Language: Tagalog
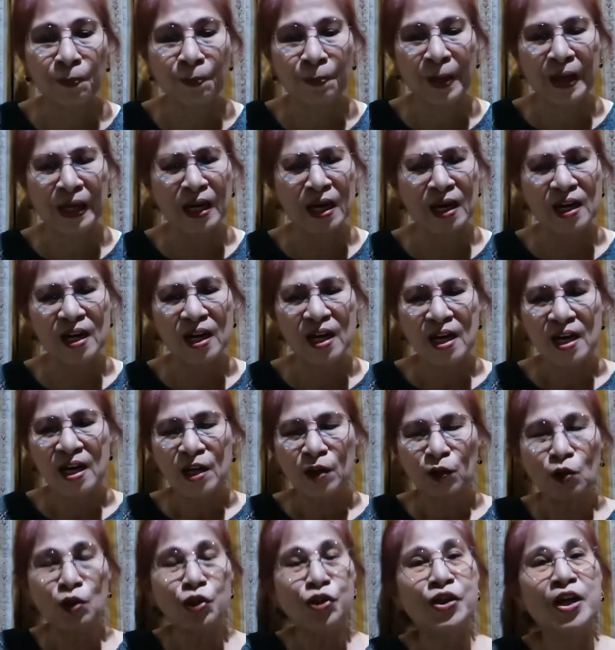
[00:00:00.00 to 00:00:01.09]
Parang
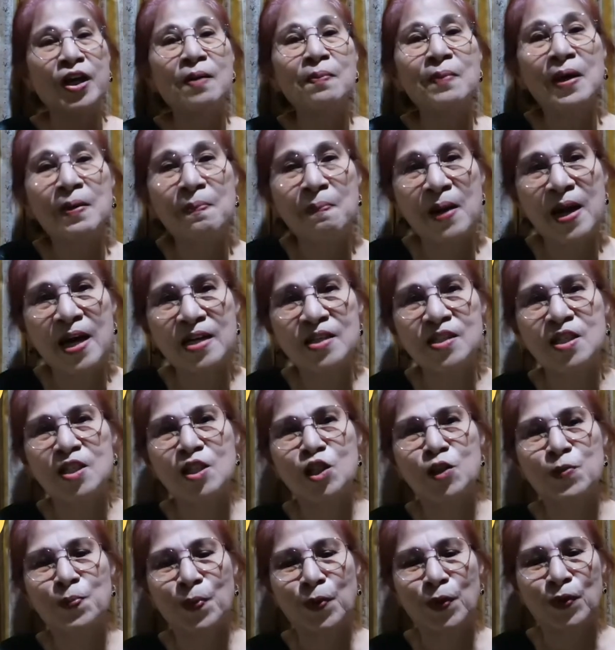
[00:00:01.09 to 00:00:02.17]
to share my
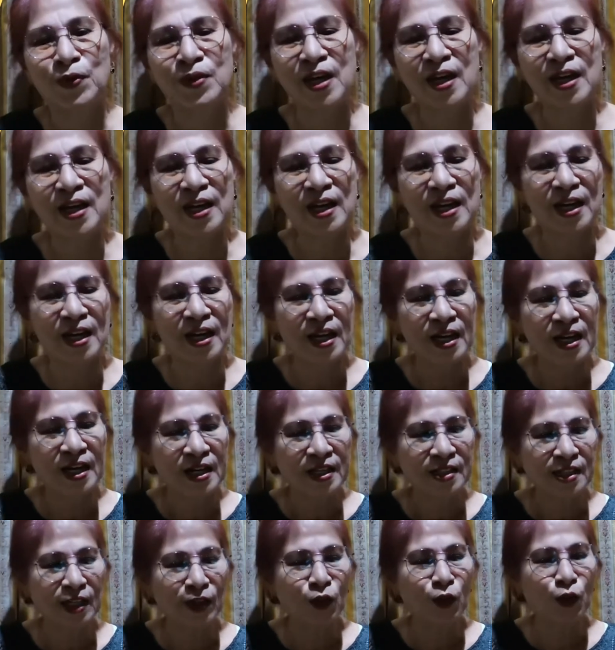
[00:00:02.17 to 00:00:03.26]
blessings po dahil
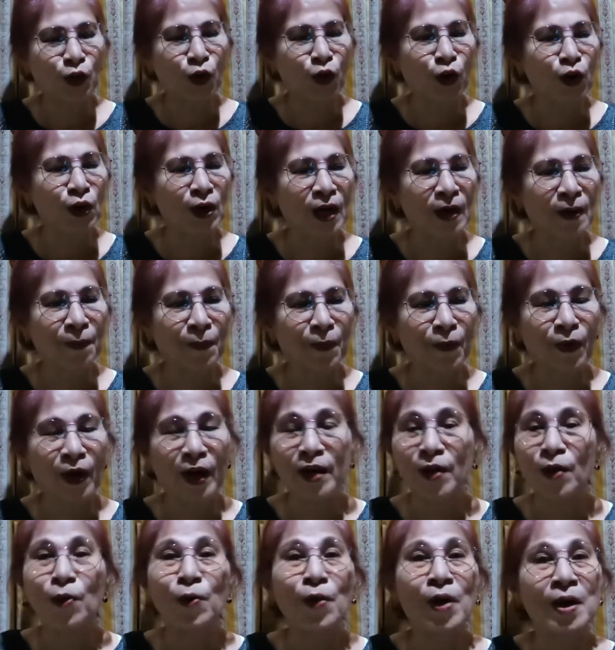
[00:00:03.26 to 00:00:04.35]
sa totoo lang po,
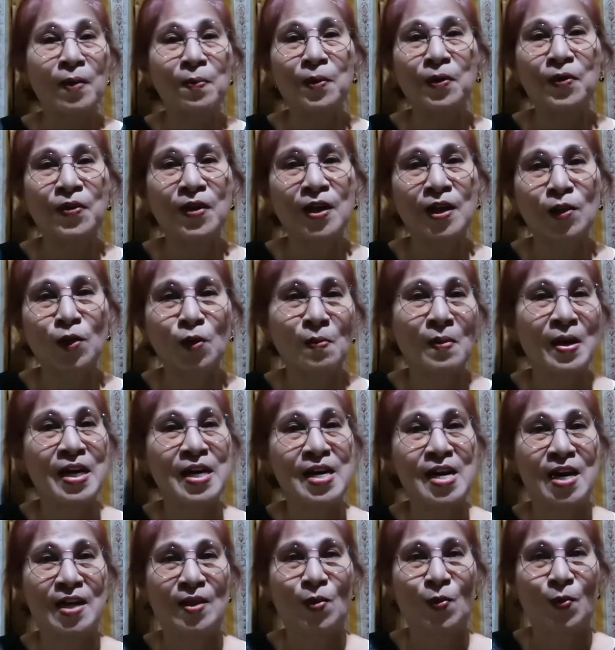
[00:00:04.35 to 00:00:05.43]
I owe everything to my
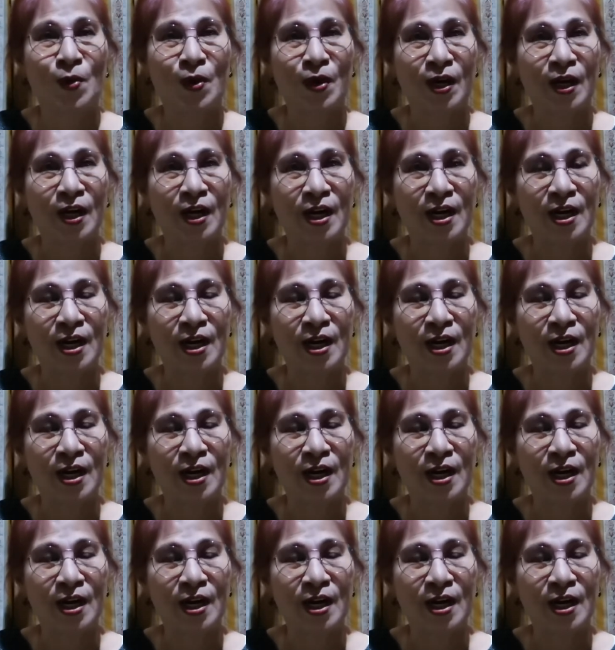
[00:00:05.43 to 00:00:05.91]
network.